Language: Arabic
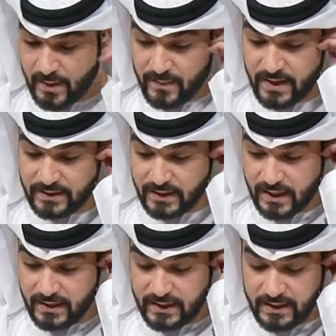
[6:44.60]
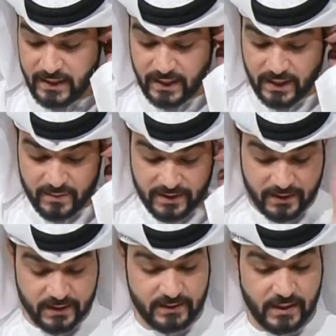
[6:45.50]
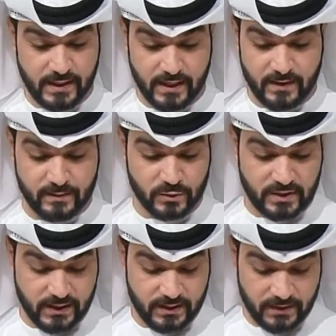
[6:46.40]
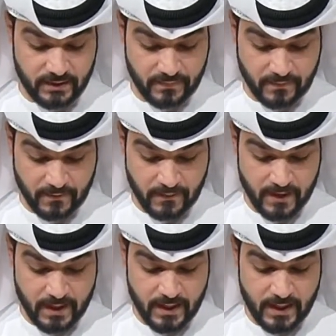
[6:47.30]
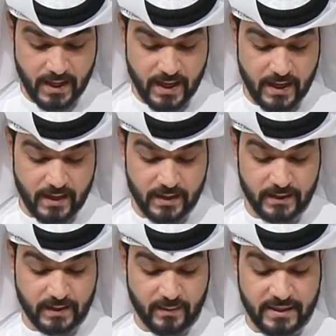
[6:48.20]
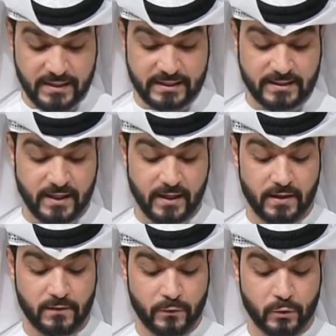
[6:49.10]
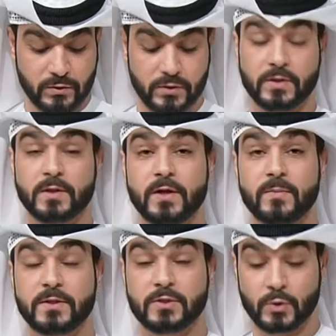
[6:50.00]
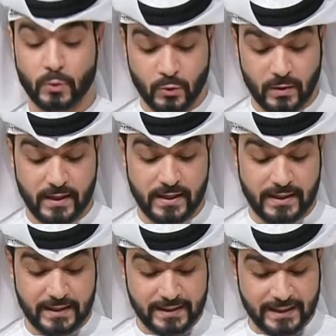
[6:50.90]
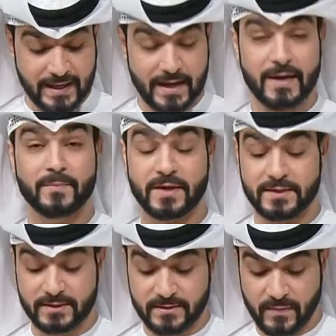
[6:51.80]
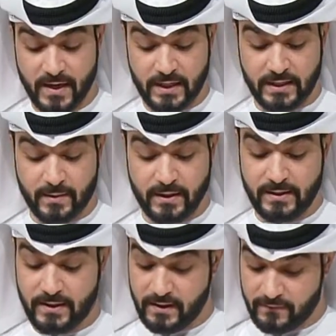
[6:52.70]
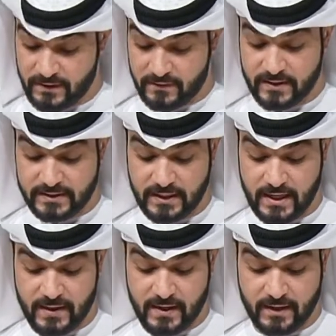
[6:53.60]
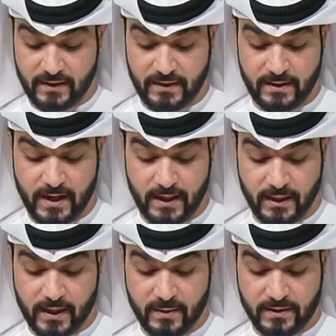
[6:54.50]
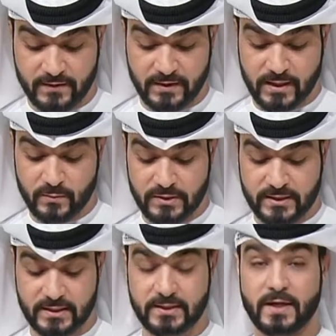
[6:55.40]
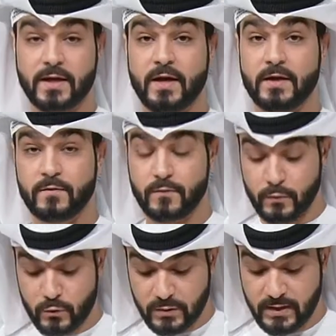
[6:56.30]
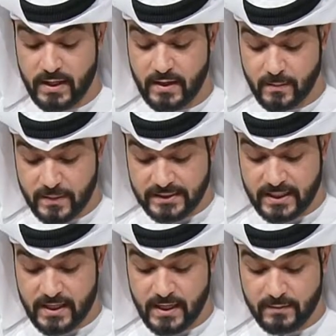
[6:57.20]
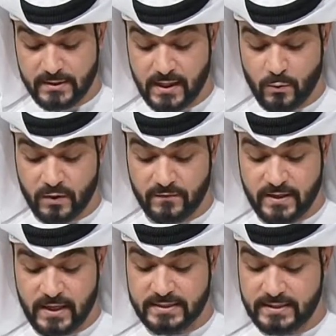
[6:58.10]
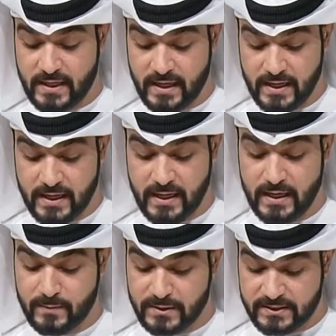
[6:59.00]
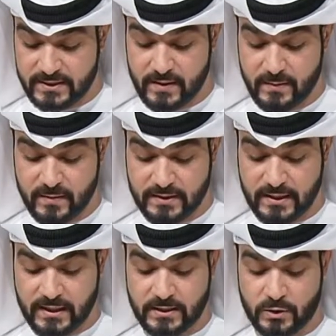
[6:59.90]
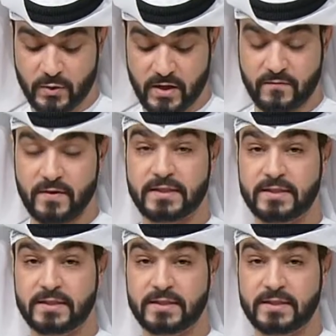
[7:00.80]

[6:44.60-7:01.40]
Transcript: أما انتقالنا للخبر التالي أيضا مشاهدينا آه، طبعا الشارقة للفنون تطلق مشروع لقاء مارس طبعا في تفاصيل هذا أيضا الخبر افتتحت مؤسسة الشارقة للفنون مساء أمس الأول في الساحة المرجية بمنطقة التراث في